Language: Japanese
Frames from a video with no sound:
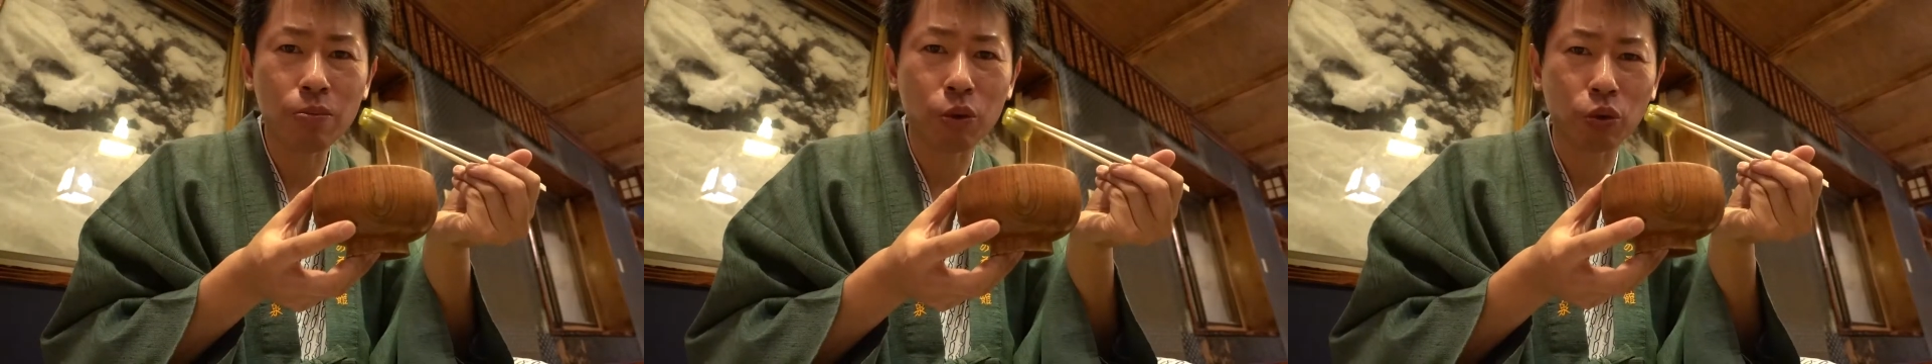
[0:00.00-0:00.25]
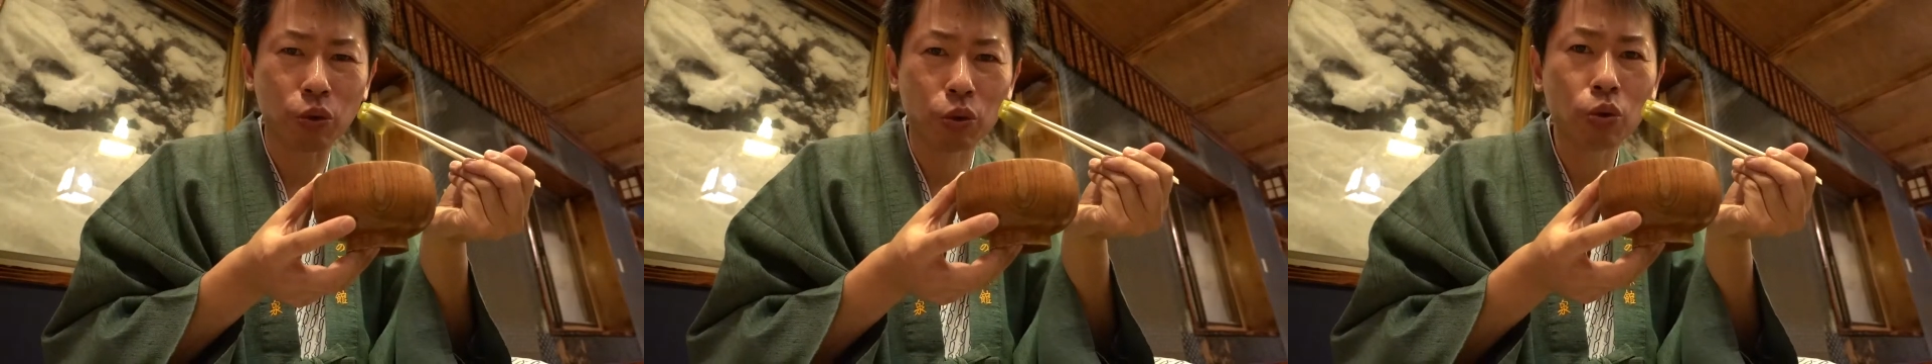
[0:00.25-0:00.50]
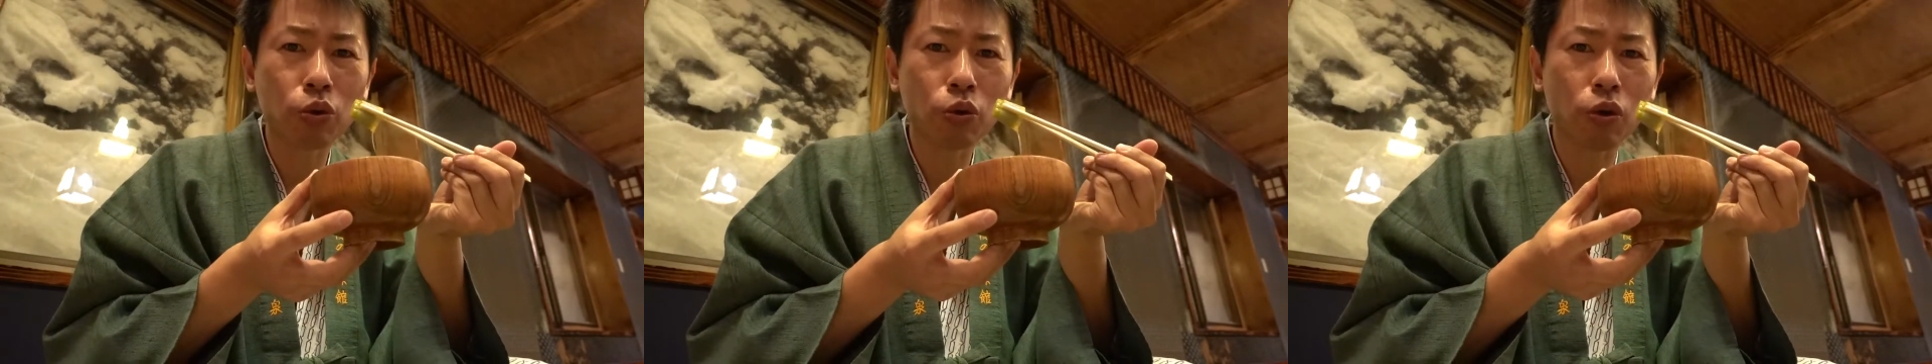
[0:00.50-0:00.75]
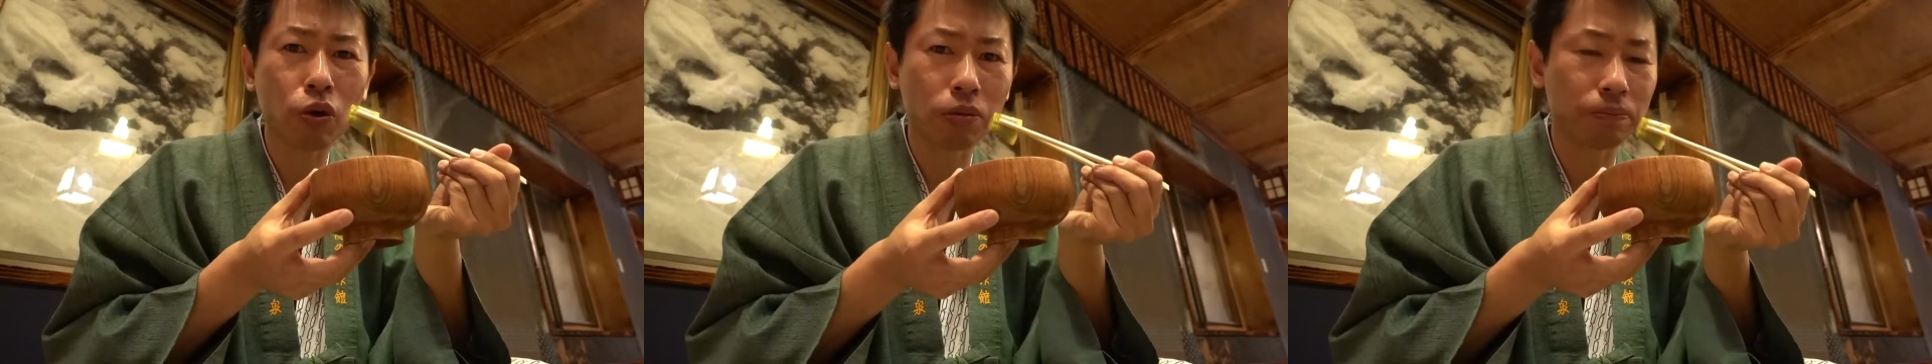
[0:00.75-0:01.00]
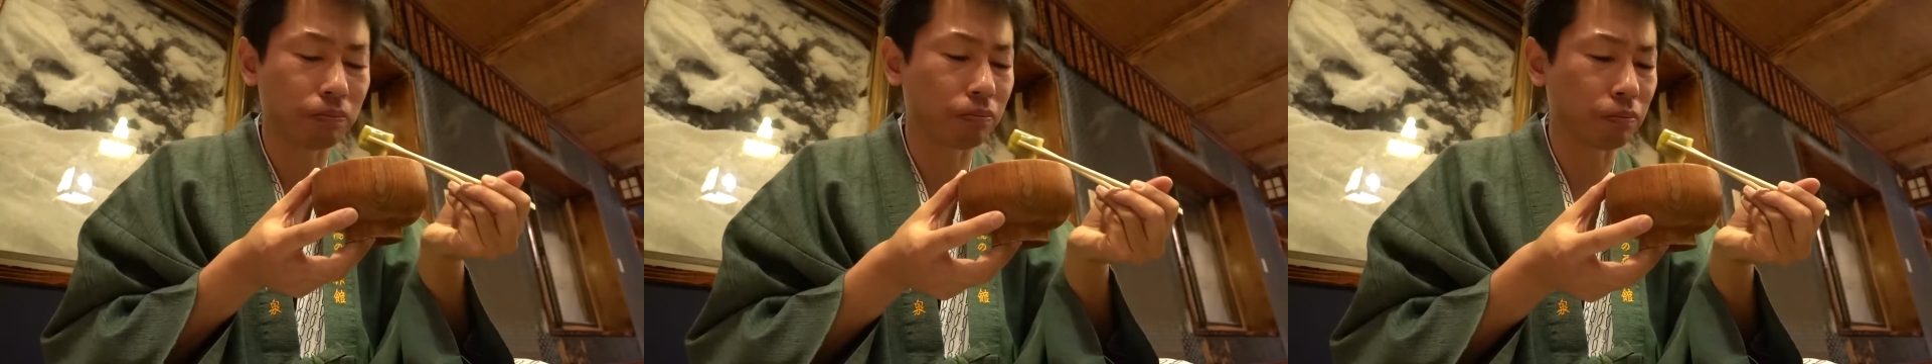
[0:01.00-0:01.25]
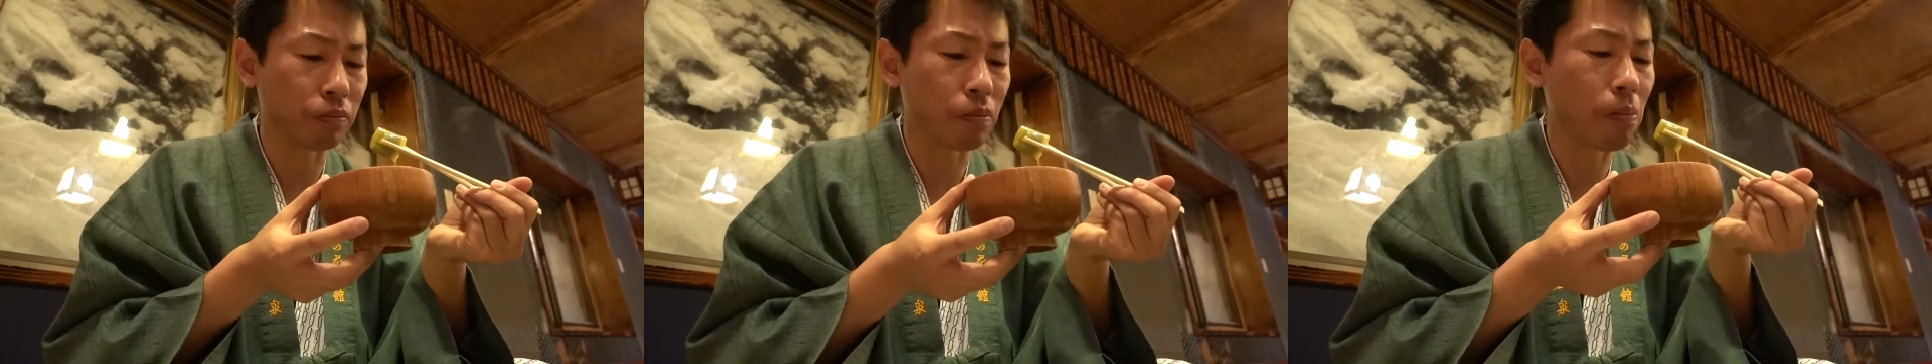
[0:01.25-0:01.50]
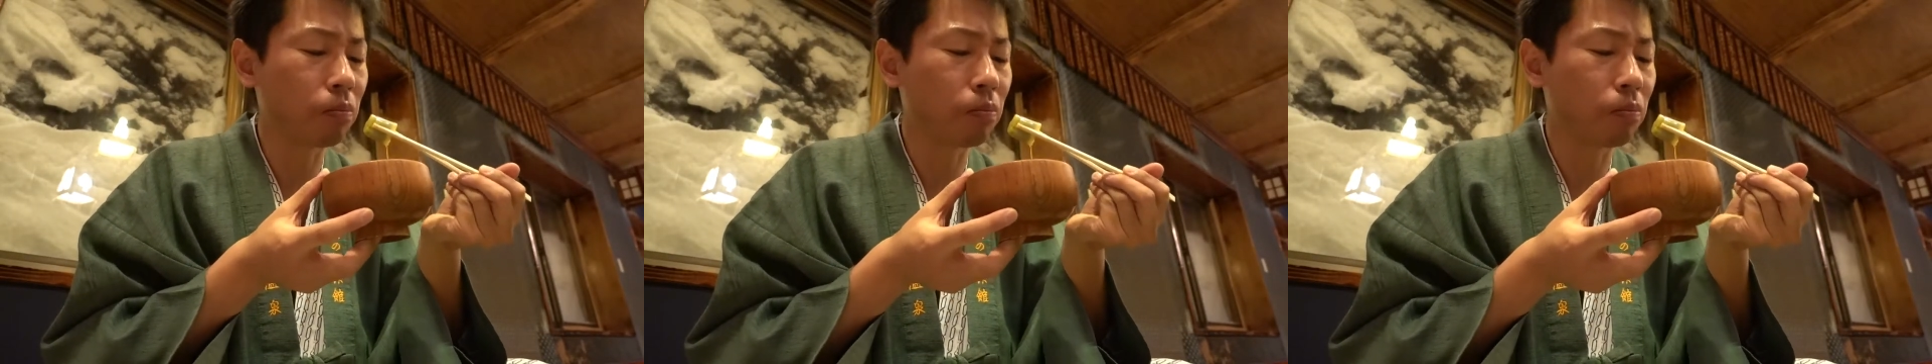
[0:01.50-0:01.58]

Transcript: もとろとろ。うん。う